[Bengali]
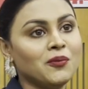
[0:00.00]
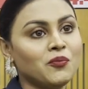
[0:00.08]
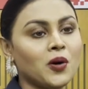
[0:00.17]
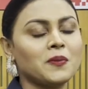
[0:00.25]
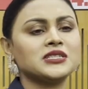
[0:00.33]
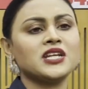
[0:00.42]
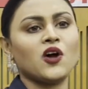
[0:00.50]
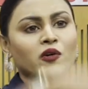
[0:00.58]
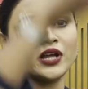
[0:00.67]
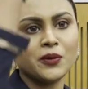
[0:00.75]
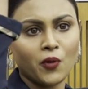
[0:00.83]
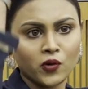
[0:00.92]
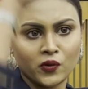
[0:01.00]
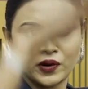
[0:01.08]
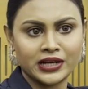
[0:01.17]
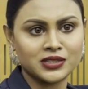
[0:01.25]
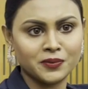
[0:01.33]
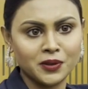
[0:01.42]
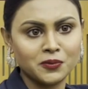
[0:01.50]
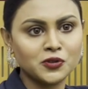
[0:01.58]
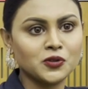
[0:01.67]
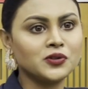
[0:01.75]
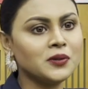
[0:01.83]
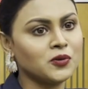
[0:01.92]
মগবাজারে অনেক বড় করে একটা বিলবোর্ড
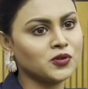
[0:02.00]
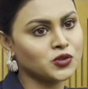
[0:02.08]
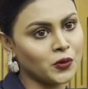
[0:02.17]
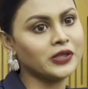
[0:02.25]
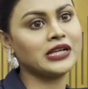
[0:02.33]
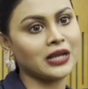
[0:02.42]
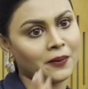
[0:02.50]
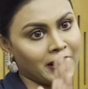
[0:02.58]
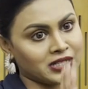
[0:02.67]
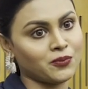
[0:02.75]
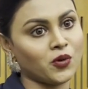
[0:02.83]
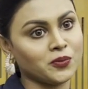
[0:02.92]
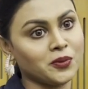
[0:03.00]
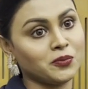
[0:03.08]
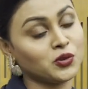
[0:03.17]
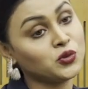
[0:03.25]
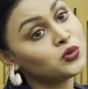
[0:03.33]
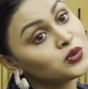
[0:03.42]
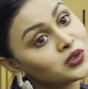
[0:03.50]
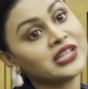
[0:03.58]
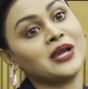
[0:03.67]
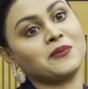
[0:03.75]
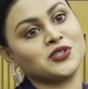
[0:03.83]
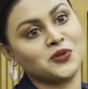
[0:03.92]
হতো এবং সৈনিক ক্লাব একটা বড় বিলবোর্ড দুটোতেই
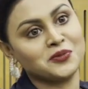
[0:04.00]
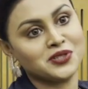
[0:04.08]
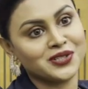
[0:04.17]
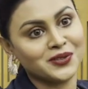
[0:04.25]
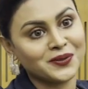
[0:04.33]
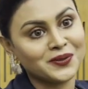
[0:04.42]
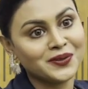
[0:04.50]
আমার ছবি ছিল